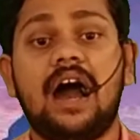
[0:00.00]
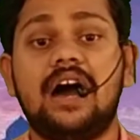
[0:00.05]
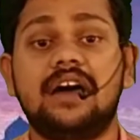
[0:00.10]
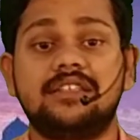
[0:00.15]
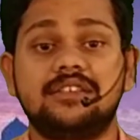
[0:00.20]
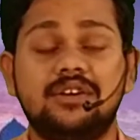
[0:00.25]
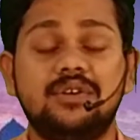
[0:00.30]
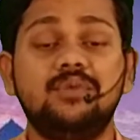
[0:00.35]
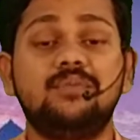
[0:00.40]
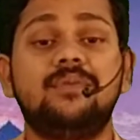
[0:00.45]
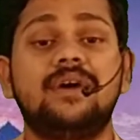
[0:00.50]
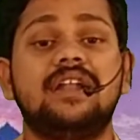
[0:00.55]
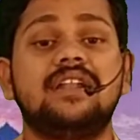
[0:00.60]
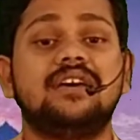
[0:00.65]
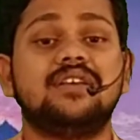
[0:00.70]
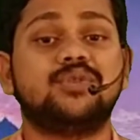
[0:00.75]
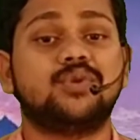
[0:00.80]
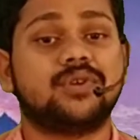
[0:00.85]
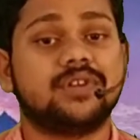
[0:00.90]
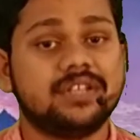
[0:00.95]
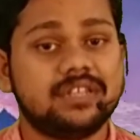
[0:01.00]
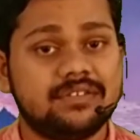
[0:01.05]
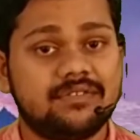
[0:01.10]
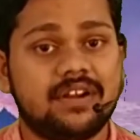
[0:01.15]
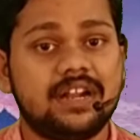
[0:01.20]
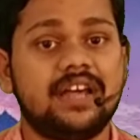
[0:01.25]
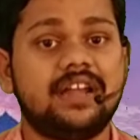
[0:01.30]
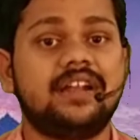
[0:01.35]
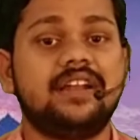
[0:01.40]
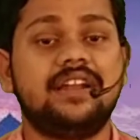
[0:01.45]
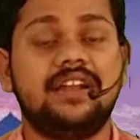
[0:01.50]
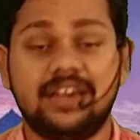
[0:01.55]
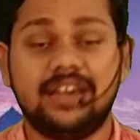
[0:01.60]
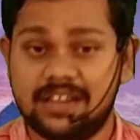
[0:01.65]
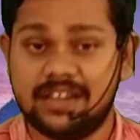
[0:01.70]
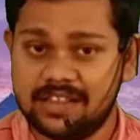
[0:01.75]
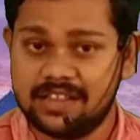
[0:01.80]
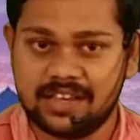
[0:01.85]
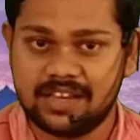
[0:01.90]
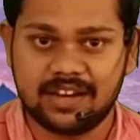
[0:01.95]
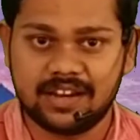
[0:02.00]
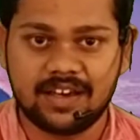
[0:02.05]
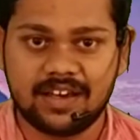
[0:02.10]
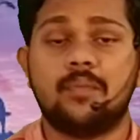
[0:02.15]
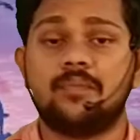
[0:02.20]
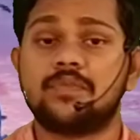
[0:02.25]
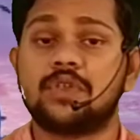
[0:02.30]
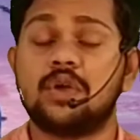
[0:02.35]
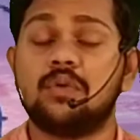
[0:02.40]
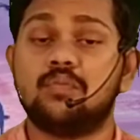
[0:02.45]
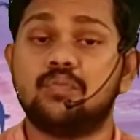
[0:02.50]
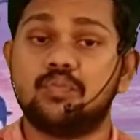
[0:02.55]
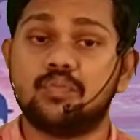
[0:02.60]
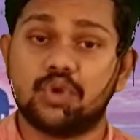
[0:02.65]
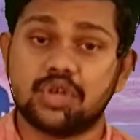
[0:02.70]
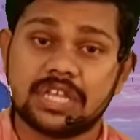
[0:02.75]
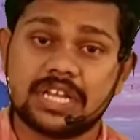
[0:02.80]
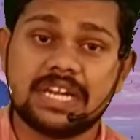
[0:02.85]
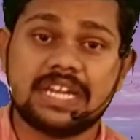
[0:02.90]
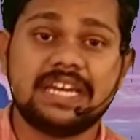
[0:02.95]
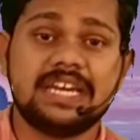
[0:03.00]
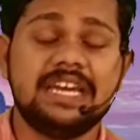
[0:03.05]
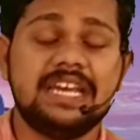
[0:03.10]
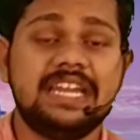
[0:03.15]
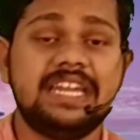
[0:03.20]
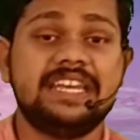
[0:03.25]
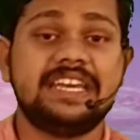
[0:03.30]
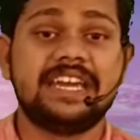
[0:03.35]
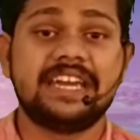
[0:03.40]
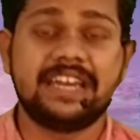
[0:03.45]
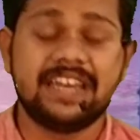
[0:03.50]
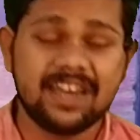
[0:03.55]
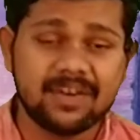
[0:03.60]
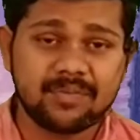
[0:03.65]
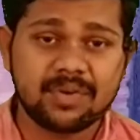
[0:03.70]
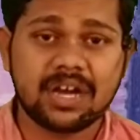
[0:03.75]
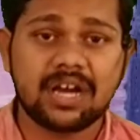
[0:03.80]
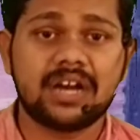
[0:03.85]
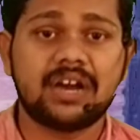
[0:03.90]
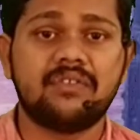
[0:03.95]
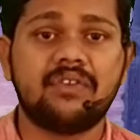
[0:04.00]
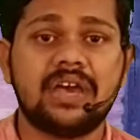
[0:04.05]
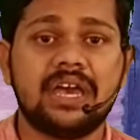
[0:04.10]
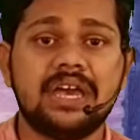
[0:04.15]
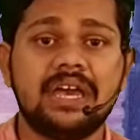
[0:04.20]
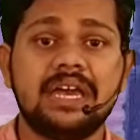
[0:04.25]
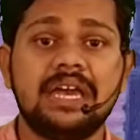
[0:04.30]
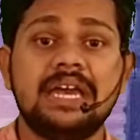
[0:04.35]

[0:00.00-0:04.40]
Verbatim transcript: அதுக்கு மேலே தொடர்ந்து விளையாடிட்டு இருந்தீங்கன்னா முதல்ல நீங்கள் கேமுக்காகவே